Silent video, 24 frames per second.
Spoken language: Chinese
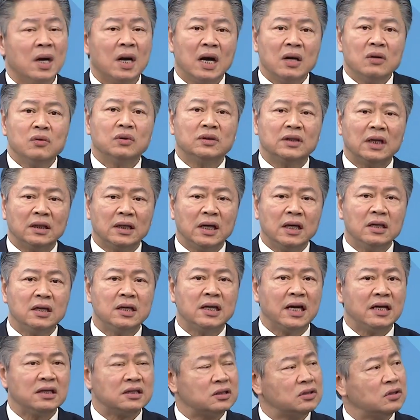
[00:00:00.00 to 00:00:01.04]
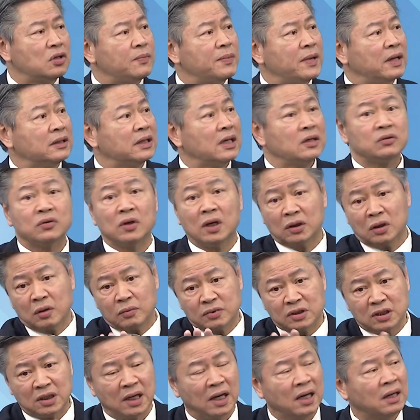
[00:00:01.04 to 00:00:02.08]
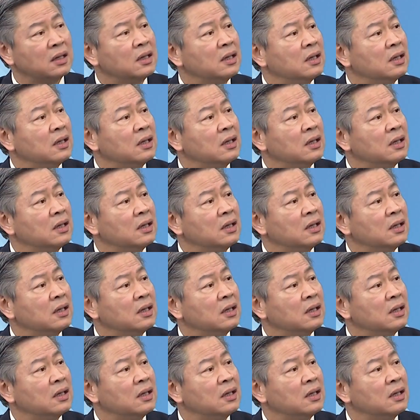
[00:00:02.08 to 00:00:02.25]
韩国当然一开始就表态说：“哎，对不起啊，